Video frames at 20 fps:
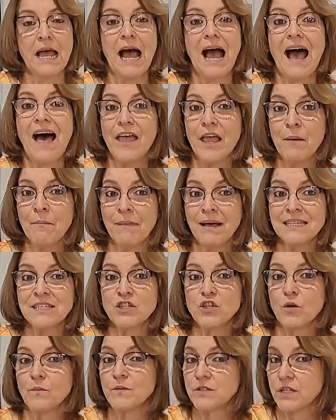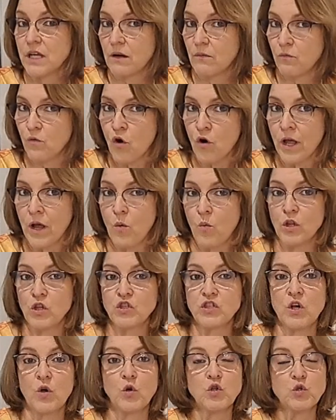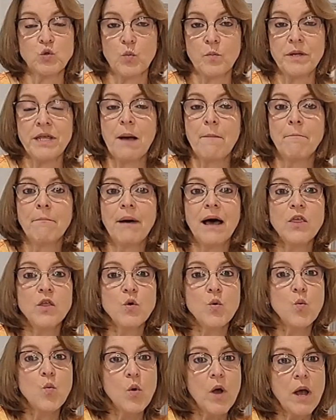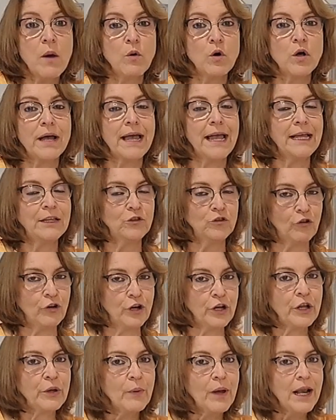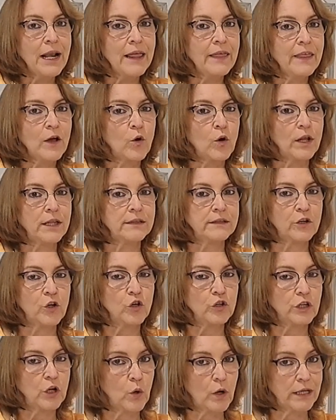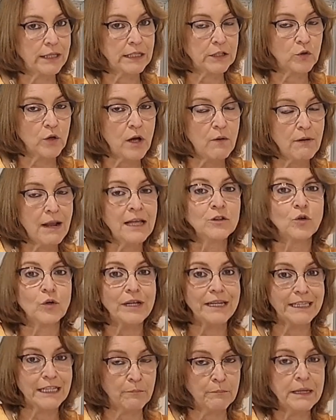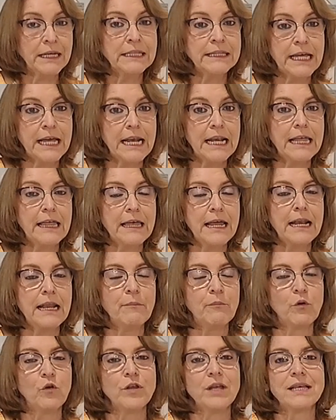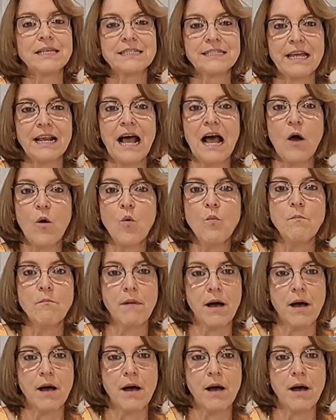Además, se observó que cuando se consumían más de un huevo, estos niveles de colesterol de los que te estoy hablando y también de LDL podían ser aún